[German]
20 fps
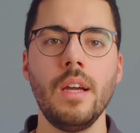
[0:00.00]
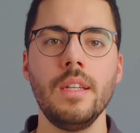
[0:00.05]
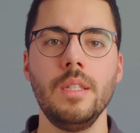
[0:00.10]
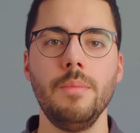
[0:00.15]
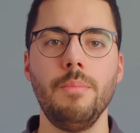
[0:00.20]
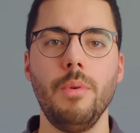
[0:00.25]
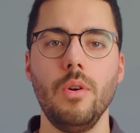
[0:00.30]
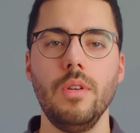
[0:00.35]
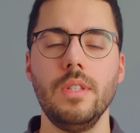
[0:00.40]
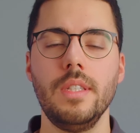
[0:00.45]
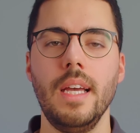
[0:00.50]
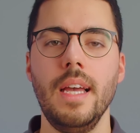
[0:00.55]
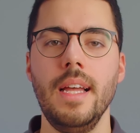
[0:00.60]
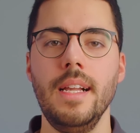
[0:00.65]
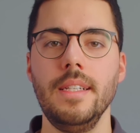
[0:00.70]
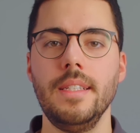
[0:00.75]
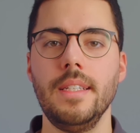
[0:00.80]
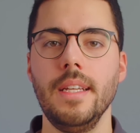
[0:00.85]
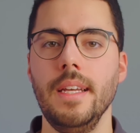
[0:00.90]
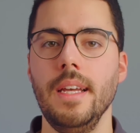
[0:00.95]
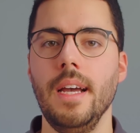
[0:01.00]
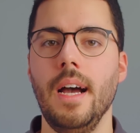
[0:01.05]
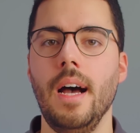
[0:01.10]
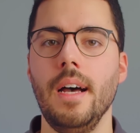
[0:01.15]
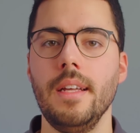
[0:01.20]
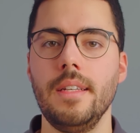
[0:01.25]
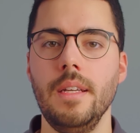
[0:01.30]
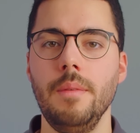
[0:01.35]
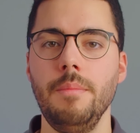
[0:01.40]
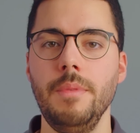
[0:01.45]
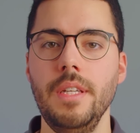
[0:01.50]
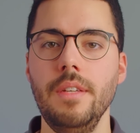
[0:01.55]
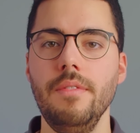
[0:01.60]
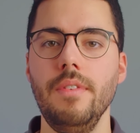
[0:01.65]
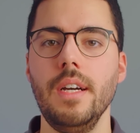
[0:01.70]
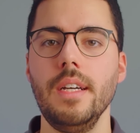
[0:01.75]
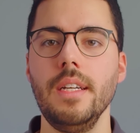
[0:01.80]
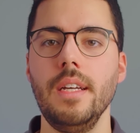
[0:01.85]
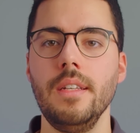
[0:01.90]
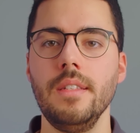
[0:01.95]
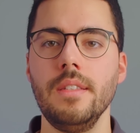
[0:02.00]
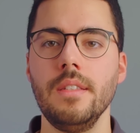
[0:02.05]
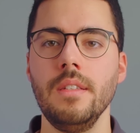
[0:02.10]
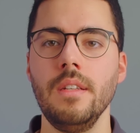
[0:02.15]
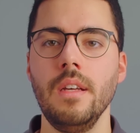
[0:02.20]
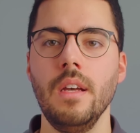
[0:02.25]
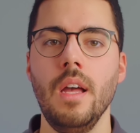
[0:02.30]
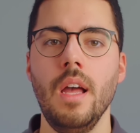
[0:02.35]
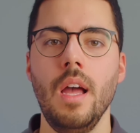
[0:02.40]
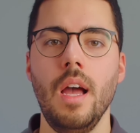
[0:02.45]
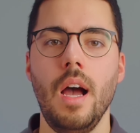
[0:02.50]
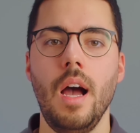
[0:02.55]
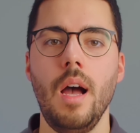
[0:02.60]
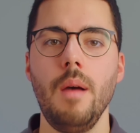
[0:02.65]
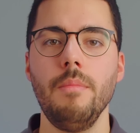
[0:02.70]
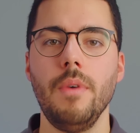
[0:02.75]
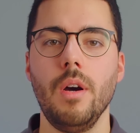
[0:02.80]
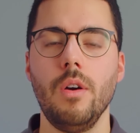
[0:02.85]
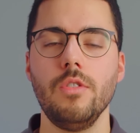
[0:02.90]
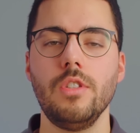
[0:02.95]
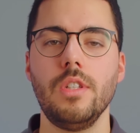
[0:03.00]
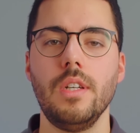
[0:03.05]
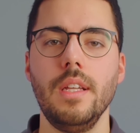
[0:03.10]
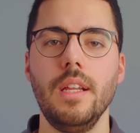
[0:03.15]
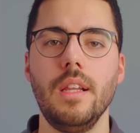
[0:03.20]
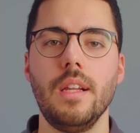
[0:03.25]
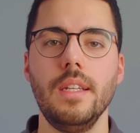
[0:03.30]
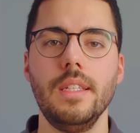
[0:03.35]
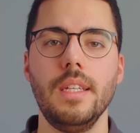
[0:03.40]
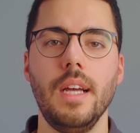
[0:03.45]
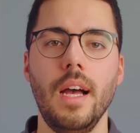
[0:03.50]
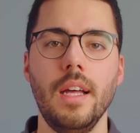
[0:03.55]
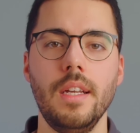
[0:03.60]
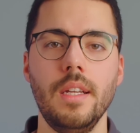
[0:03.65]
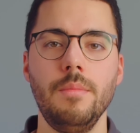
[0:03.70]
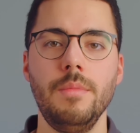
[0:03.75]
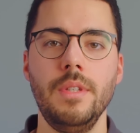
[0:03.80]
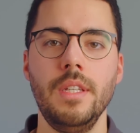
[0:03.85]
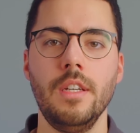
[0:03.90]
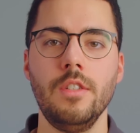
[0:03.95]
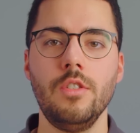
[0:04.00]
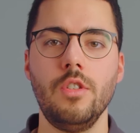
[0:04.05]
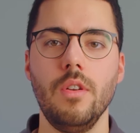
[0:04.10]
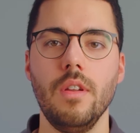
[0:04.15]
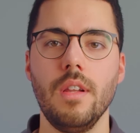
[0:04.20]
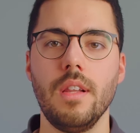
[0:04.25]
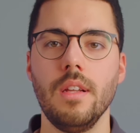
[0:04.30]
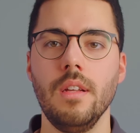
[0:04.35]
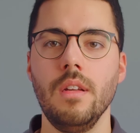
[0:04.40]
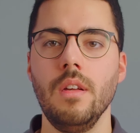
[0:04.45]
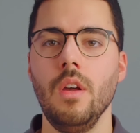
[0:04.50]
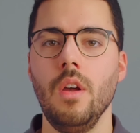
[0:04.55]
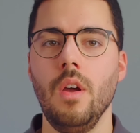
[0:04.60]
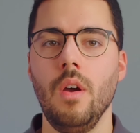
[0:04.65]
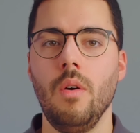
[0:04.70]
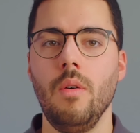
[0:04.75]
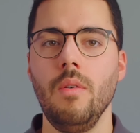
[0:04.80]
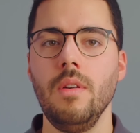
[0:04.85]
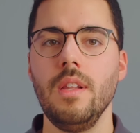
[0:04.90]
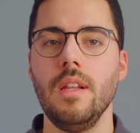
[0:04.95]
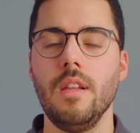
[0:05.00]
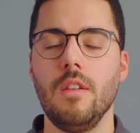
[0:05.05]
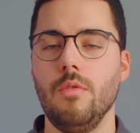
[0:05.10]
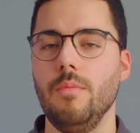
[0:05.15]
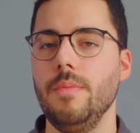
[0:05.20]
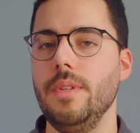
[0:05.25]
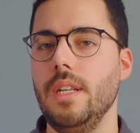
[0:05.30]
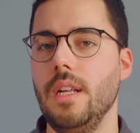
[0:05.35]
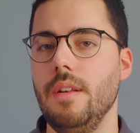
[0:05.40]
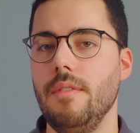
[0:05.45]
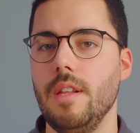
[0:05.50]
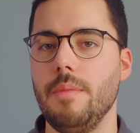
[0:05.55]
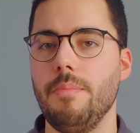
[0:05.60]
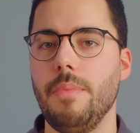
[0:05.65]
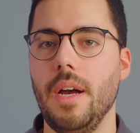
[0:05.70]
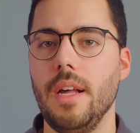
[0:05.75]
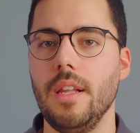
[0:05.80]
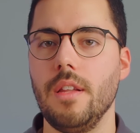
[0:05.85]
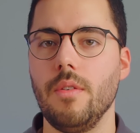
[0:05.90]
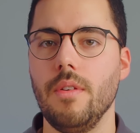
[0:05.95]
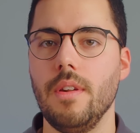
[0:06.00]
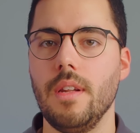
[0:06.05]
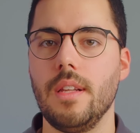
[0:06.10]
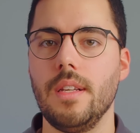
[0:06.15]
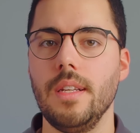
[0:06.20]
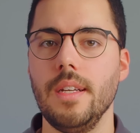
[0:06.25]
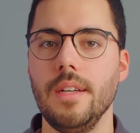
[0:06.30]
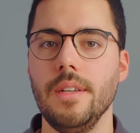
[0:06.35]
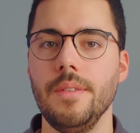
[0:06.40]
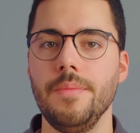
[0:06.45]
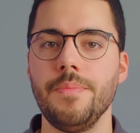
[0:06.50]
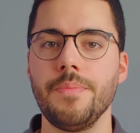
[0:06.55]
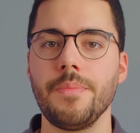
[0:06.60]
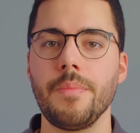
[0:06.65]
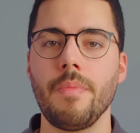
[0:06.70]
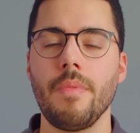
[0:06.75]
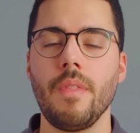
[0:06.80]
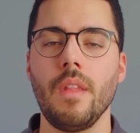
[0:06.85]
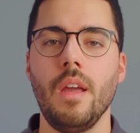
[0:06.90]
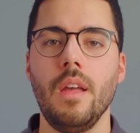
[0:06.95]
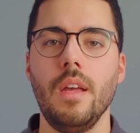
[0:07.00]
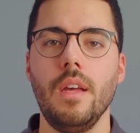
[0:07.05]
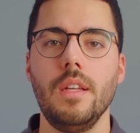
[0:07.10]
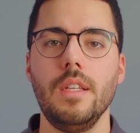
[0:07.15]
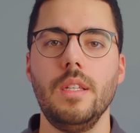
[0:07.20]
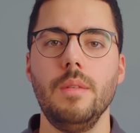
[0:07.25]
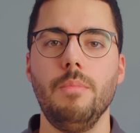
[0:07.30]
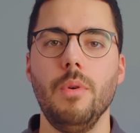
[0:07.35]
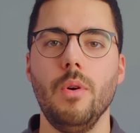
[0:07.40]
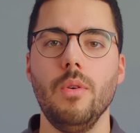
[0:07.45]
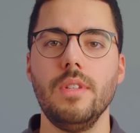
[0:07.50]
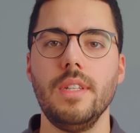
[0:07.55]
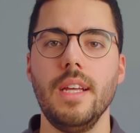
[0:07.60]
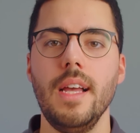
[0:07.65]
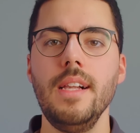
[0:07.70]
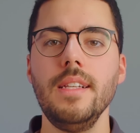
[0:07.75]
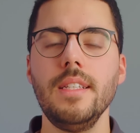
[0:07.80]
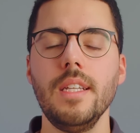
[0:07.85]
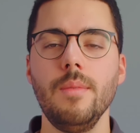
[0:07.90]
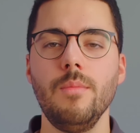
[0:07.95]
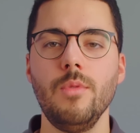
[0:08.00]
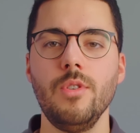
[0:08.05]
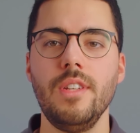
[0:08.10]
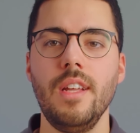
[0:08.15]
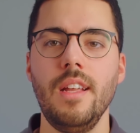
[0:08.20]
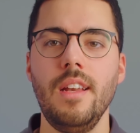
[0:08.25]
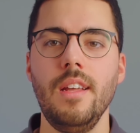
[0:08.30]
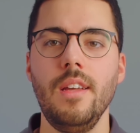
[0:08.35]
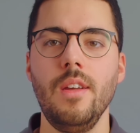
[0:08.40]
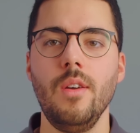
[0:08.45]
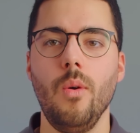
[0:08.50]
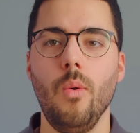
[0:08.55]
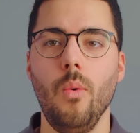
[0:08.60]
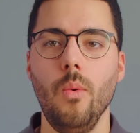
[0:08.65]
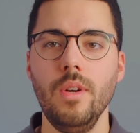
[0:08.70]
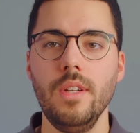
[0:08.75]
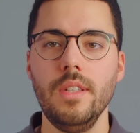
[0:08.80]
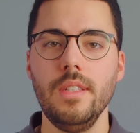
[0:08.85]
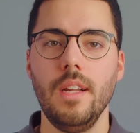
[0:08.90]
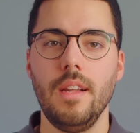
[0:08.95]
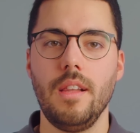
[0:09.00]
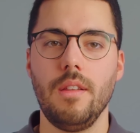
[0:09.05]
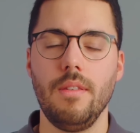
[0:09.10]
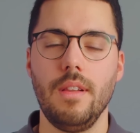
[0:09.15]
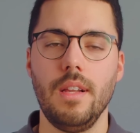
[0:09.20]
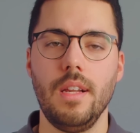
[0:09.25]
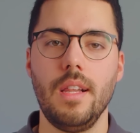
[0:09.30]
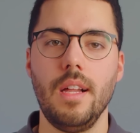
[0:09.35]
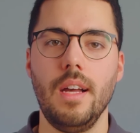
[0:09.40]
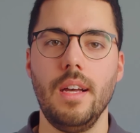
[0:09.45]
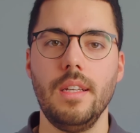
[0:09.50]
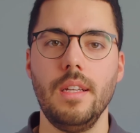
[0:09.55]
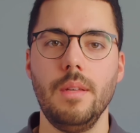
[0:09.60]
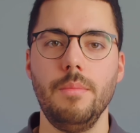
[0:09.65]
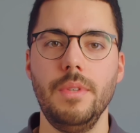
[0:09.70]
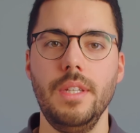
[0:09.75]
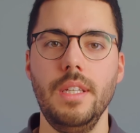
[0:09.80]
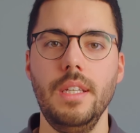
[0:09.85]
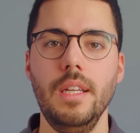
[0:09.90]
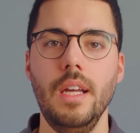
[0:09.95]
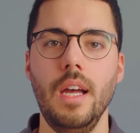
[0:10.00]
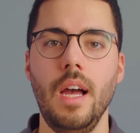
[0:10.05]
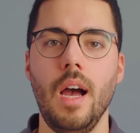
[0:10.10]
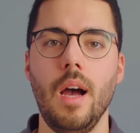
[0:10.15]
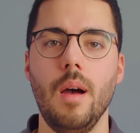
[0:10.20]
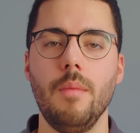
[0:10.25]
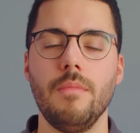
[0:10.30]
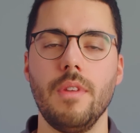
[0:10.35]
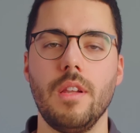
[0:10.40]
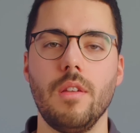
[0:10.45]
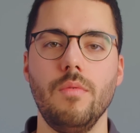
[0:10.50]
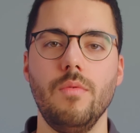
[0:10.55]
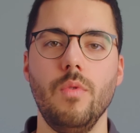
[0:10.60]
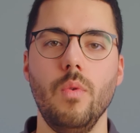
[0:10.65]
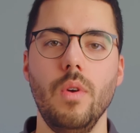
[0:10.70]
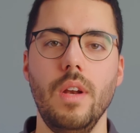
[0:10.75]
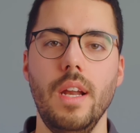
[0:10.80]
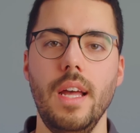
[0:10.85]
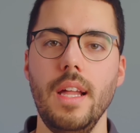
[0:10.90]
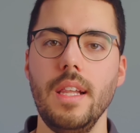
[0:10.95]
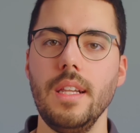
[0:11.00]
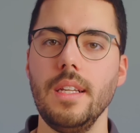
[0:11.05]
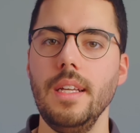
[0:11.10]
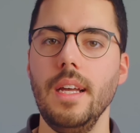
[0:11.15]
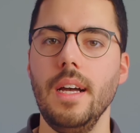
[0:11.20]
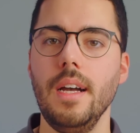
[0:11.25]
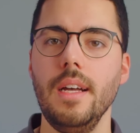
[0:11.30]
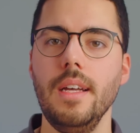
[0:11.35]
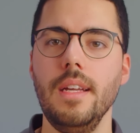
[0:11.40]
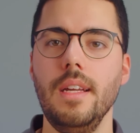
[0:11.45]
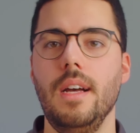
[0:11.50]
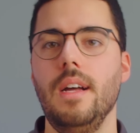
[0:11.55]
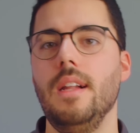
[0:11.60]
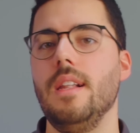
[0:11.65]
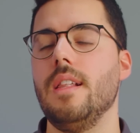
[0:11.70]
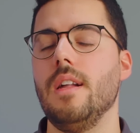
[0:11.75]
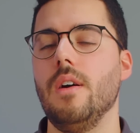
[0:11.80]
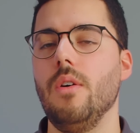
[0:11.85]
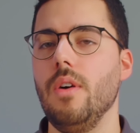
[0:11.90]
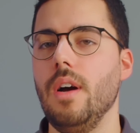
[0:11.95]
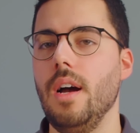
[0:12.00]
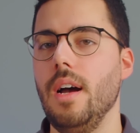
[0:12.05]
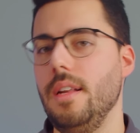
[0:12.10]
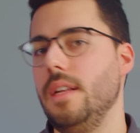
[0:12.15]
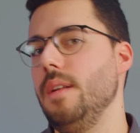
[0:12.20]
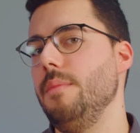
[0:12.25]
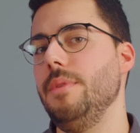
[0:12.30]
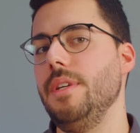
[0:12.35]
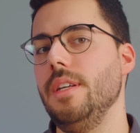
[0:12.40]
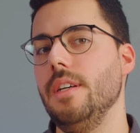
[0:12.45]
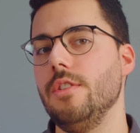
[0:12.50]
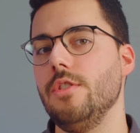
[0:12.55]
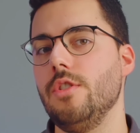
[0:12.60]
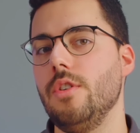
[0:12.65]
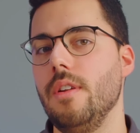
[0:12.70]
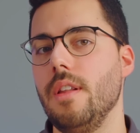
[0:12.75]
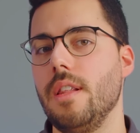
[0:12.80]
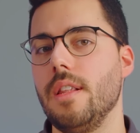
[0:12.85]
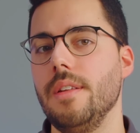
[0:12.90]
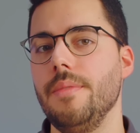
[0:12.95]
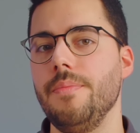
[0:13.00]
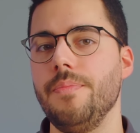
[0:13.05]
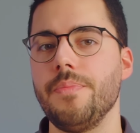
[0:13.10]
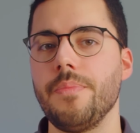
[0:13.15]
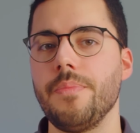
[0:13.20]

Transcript: Die Bolt LT HDMI-Varianten haben ausschließlich HDMI-Anschlüsse und sind somit etwas preisgünstiger. Die Bolt LT-Modelle ohne den Zusatz HDMI haben sowohl SDI als auch HDMI-Anschlüsse.